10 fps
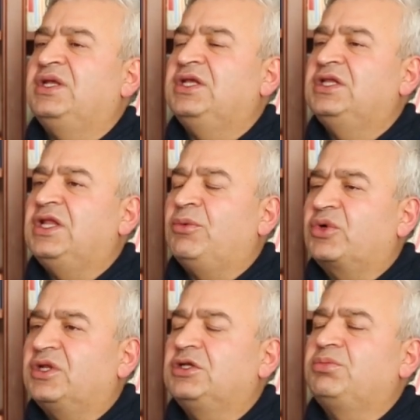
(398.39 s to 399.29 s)
yeni
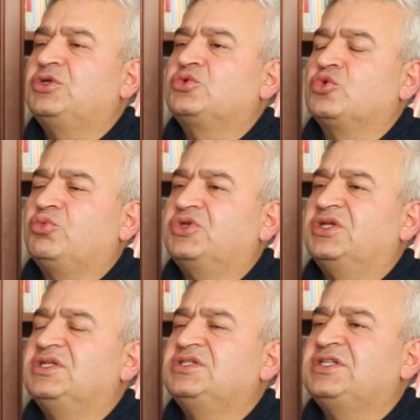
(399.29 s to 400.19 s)
demokratik bir
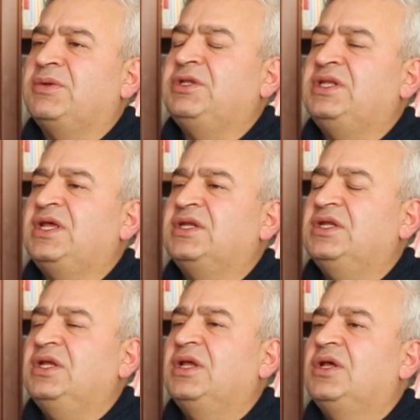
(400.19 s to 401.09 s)
cumhuriyetin
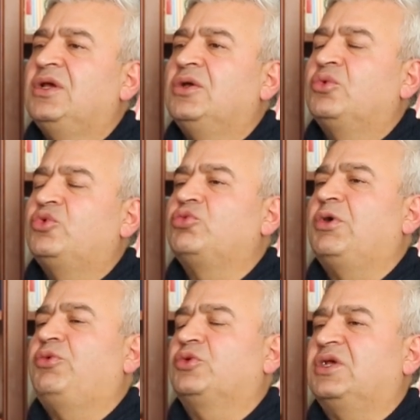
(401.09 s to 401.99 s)
zeminlerini
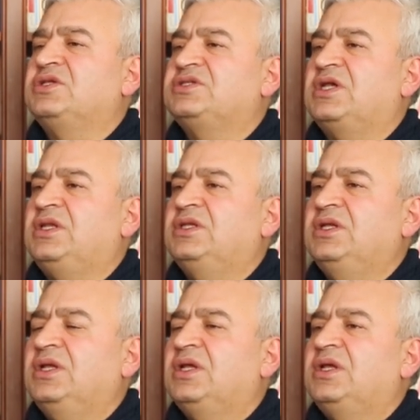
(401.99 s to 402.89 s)
kurma potansiyelini,